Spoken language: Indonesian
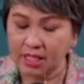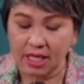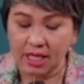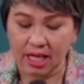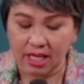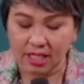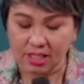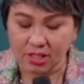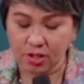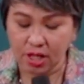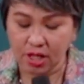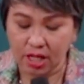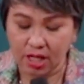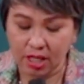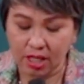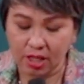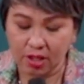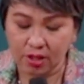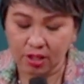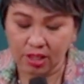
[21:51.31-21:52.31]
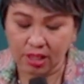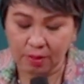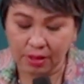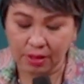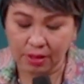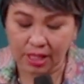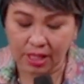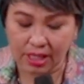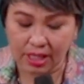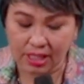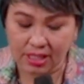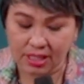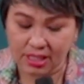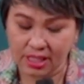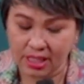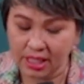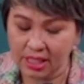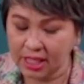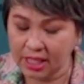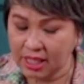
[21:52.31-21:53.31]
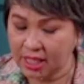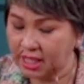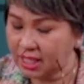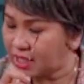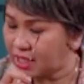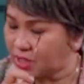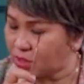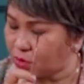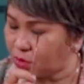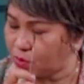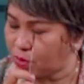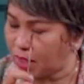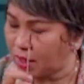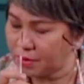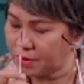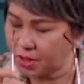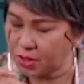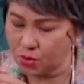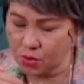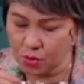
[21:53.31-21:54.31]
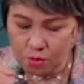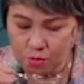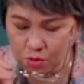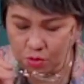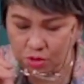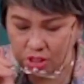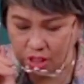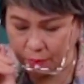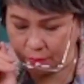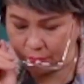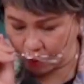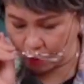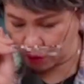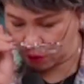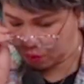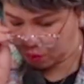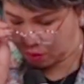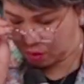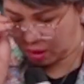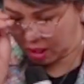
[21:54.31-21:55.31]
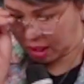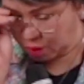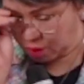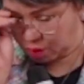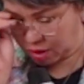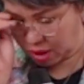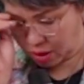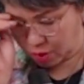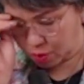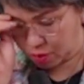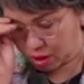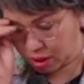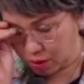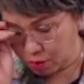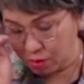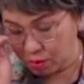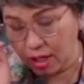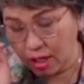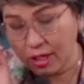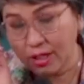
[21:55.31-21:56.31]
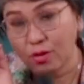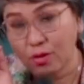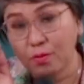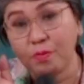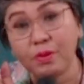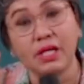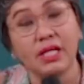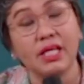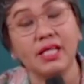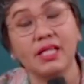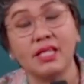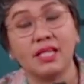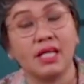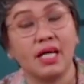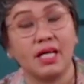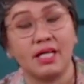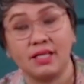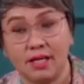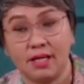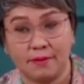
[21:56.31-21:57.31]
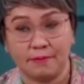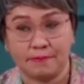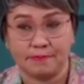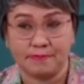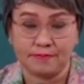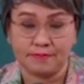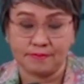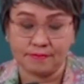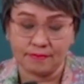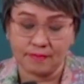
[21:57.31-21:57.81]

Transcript: Iya, saudara kalau kita melihat di sini ya Tuhan menyuruh Musa mengulang-ulang-ulang-ulang itu perintahnya.